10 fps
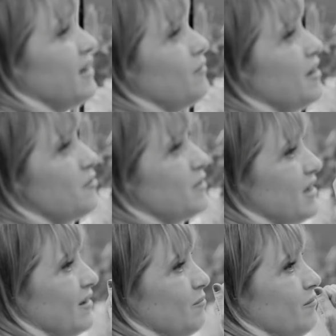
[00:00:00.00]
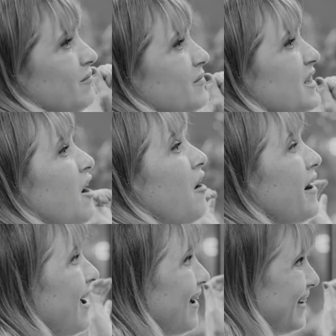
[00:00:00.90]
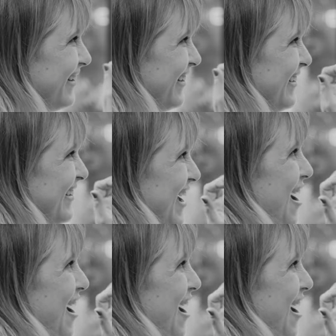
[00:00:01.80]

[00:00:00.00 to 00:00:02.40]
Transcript: en el baño y me decía, ¿y ahora? Claro.